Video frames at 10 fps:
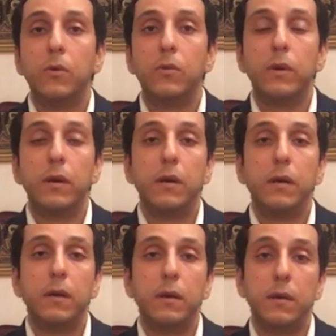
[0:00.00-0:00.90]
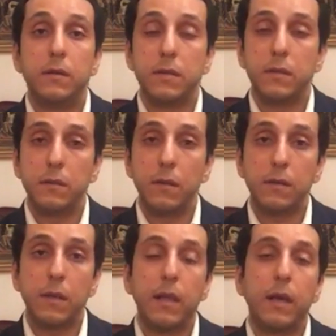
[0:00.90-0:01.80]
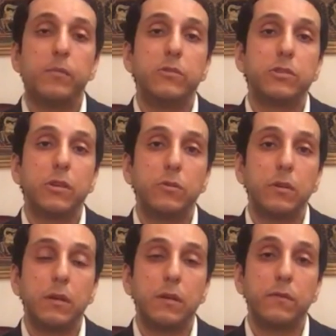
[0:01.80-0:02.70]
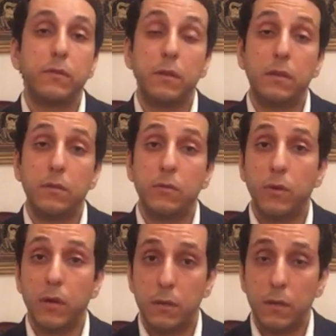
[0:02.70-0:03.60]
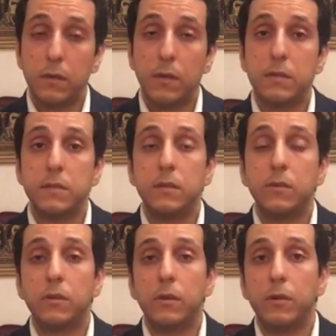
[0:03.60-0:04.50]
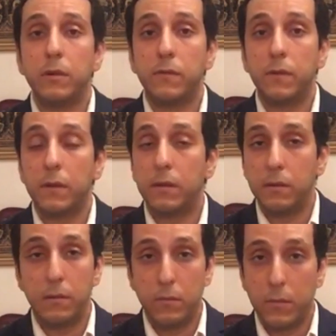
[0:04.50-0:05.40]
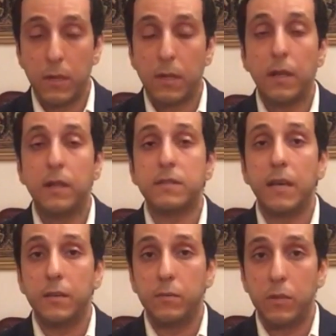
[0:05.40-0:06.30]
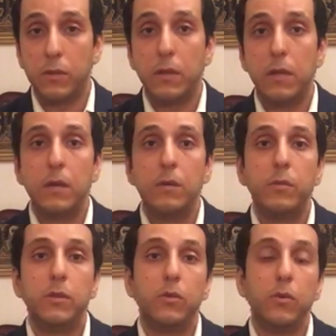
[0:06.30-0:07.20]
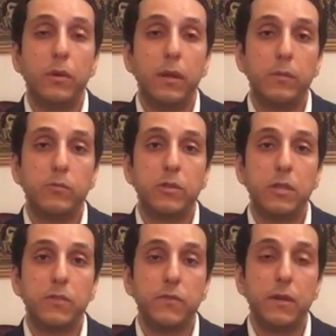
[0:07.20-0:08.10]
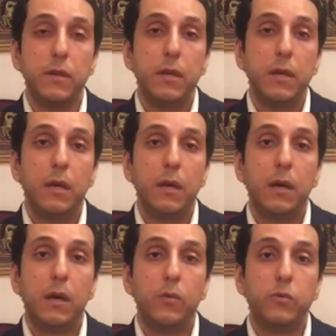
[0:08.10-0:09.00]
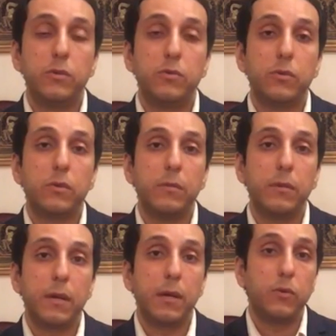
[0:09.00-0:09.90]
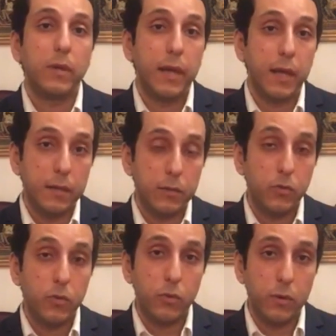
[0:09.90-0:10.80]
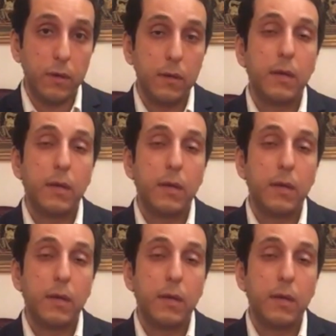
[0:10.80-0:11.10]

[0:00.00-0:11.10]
وإزالة الضغط على الحبل الشوكي في وقت قياسي يعتبر في خلال ساعات من من دخولها المستشفى آه، ودي تعتبر أول حالة كورونا